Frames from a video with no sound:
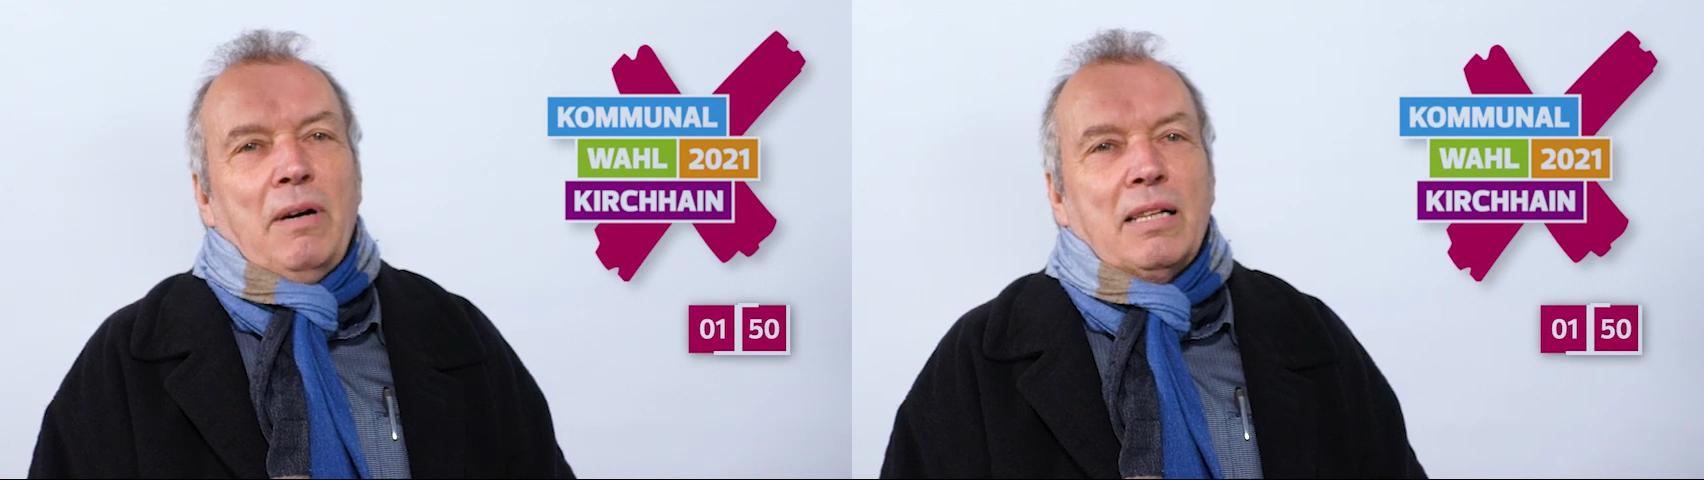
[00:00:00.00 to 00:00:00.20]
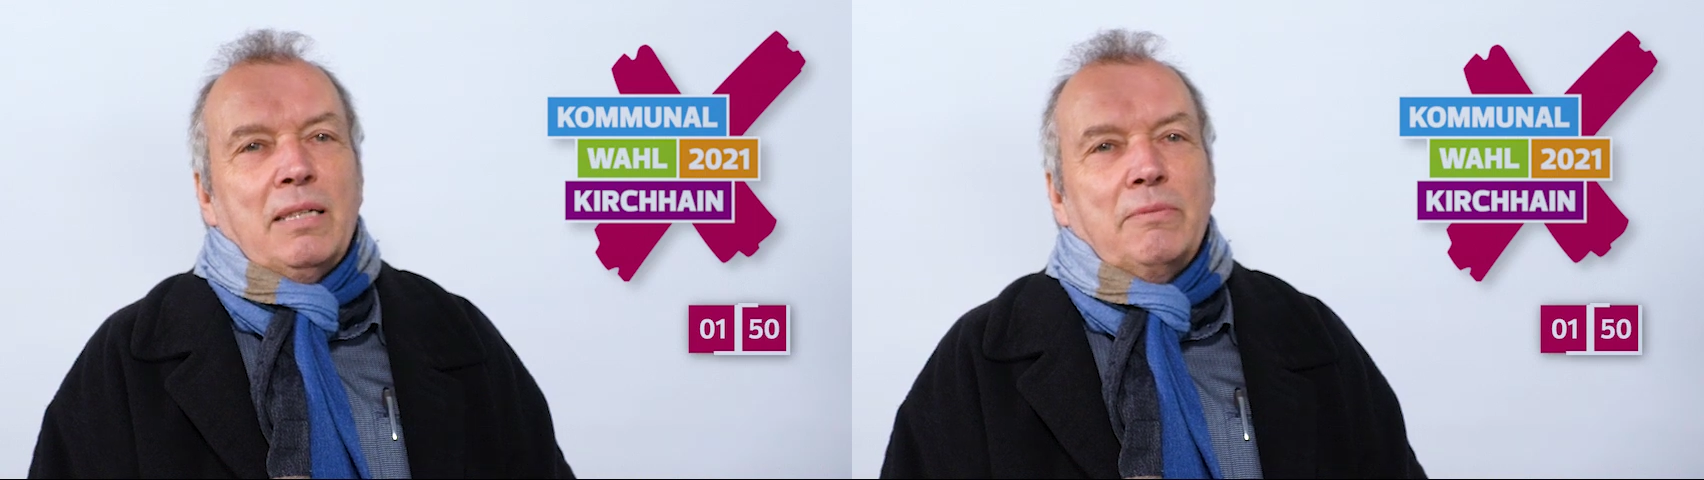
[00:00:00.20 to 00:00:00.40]

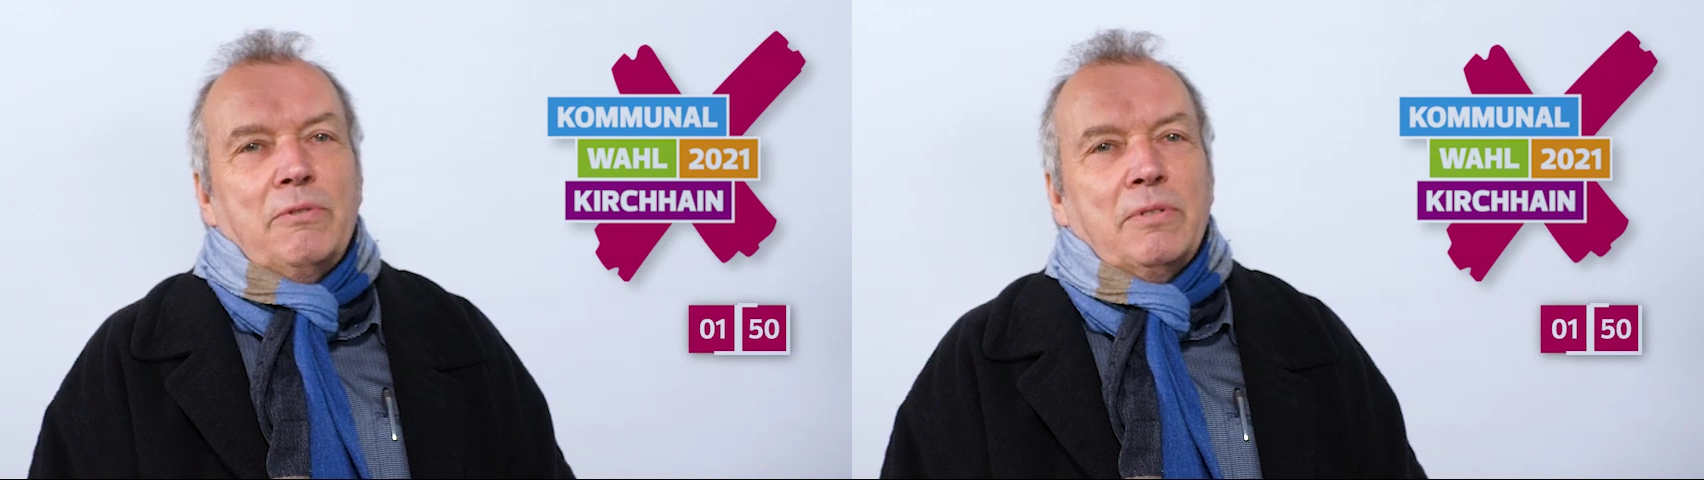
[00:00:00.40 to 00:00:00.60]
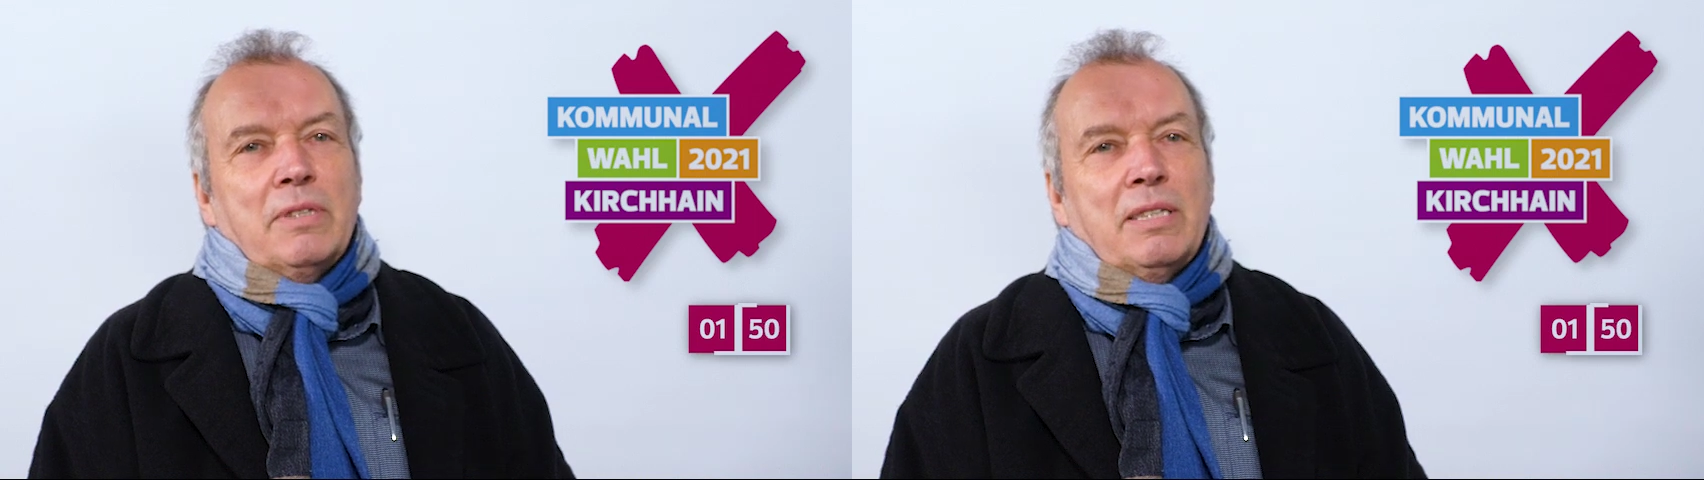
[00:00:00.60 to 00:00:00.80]

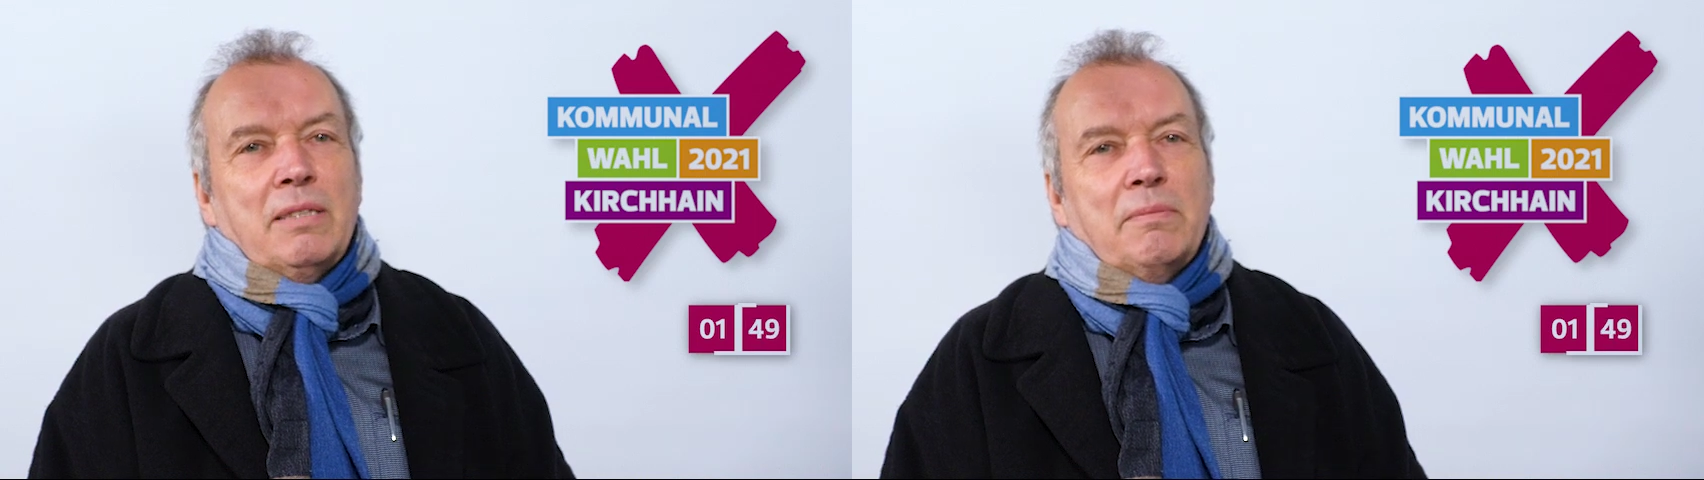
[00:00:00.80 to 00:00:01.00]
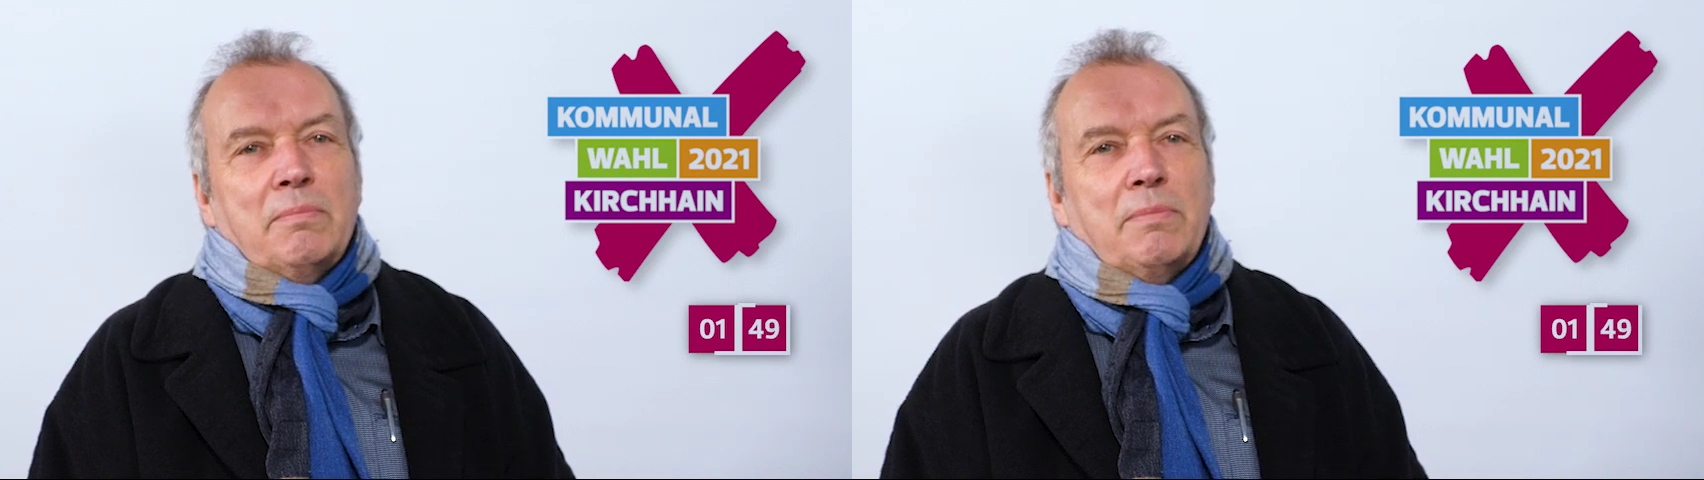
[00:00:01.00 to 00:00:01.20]
Wahlkampf äh,